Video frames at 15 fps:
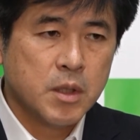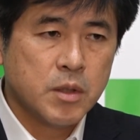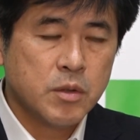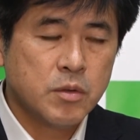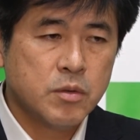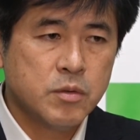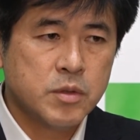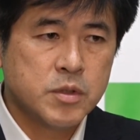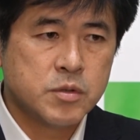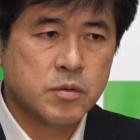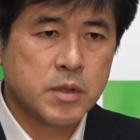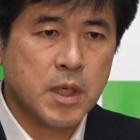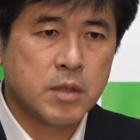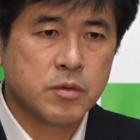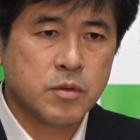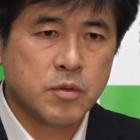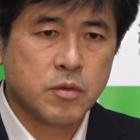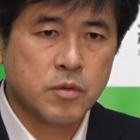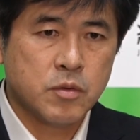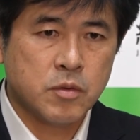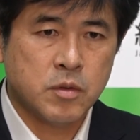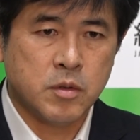いう必要があるという
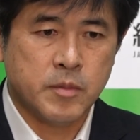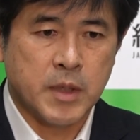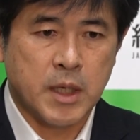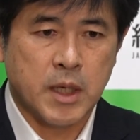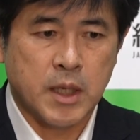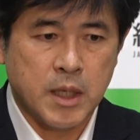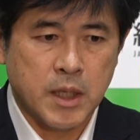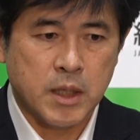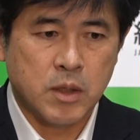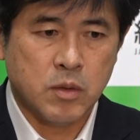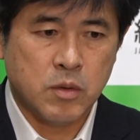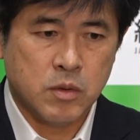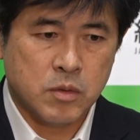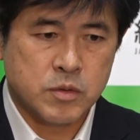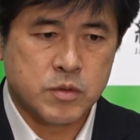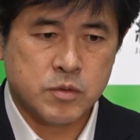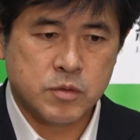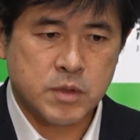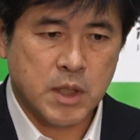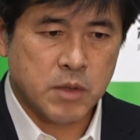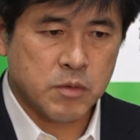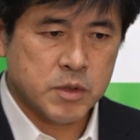ことを、まあ、あの
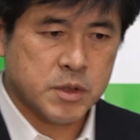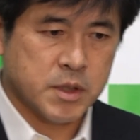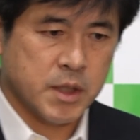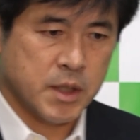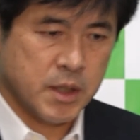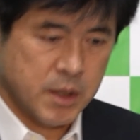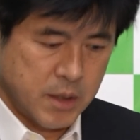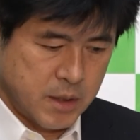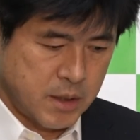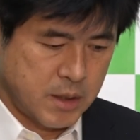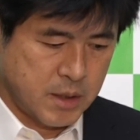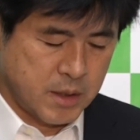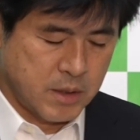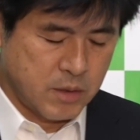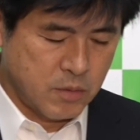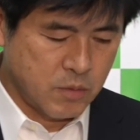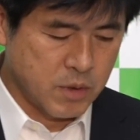痛感をして、えー、お